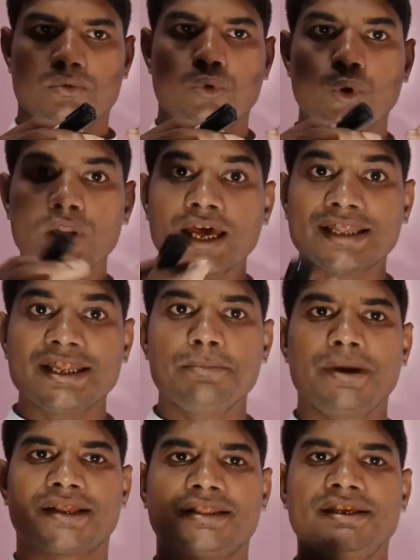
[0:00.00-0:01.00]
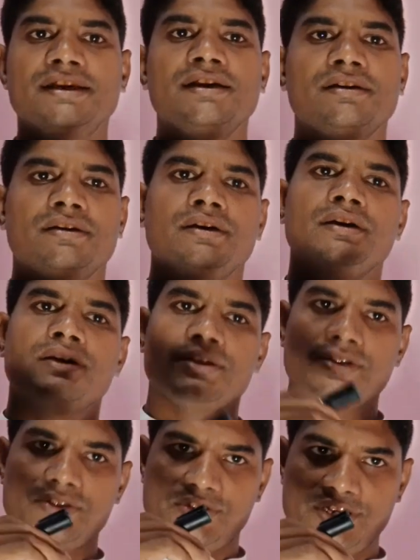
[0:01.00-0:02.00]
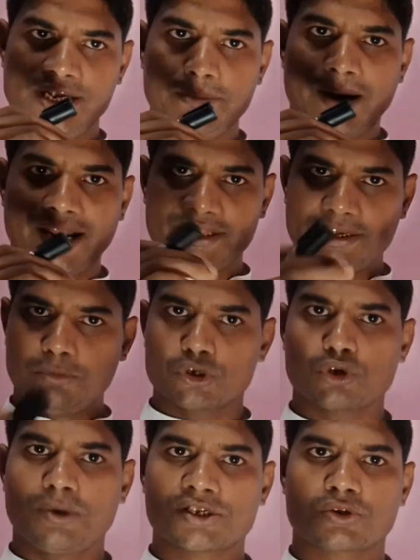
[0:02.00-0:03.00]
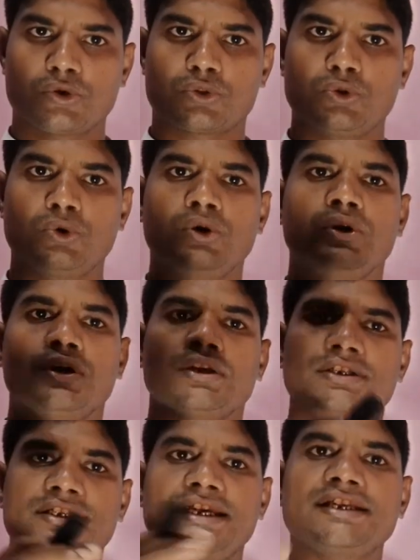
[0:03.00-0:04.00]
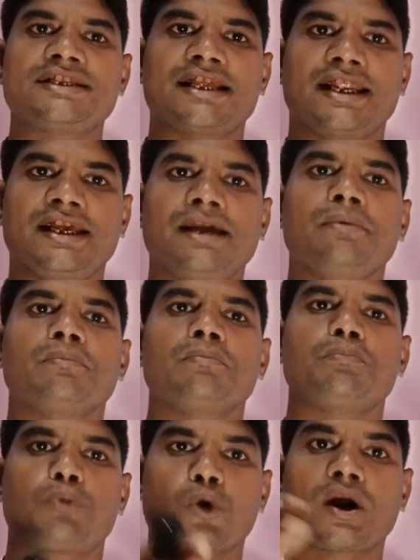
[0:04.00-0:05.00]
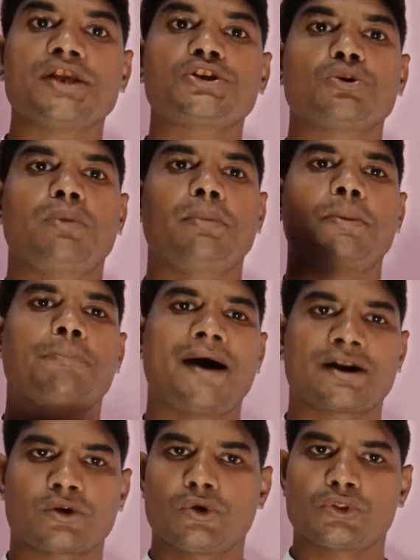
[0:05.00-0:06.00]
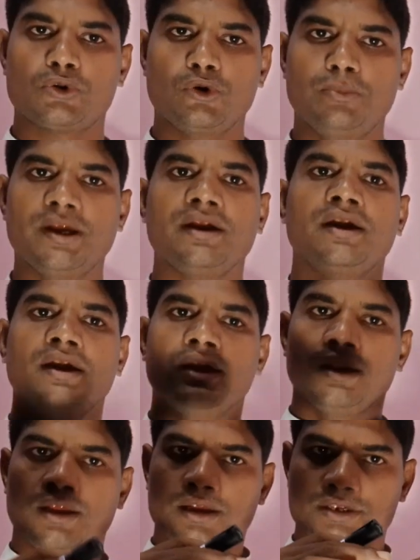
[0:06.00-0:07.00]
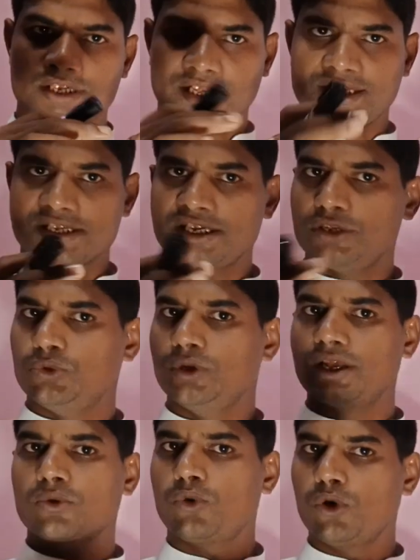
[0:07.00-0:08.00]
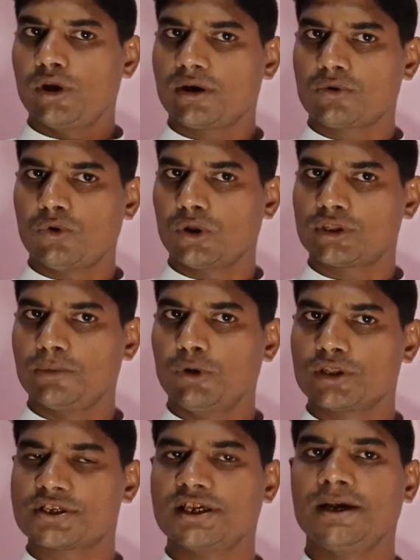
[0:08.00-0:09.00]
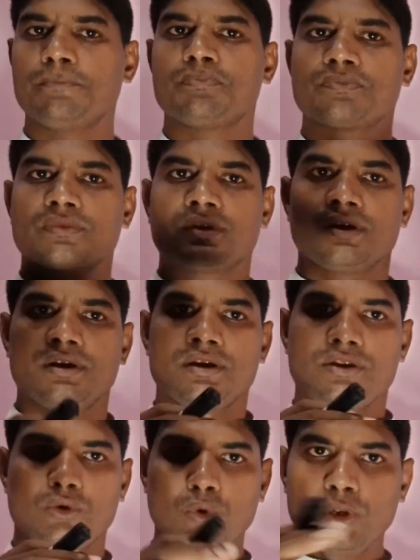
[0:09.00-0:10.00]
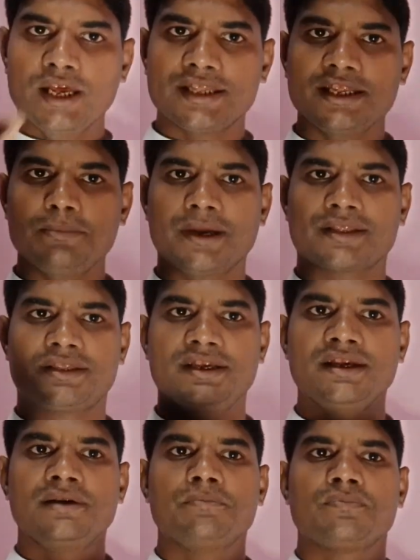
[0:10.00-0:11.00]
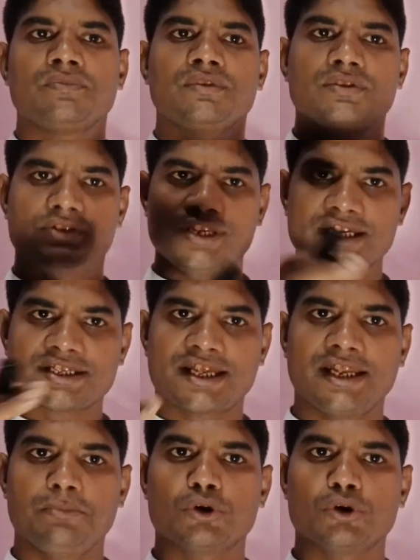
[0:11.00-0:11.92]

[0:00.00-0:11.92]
হুলিয়াধীন ব্যক্তি যে বাড়িতে বসবাস করত সেই স্থানে প্রকাশ্যভাবে পাঠ করতে হবে সাতাশির দুইয়ের খতে বলছে হুলিয়াদিন ব্যক্তি যে স্থানে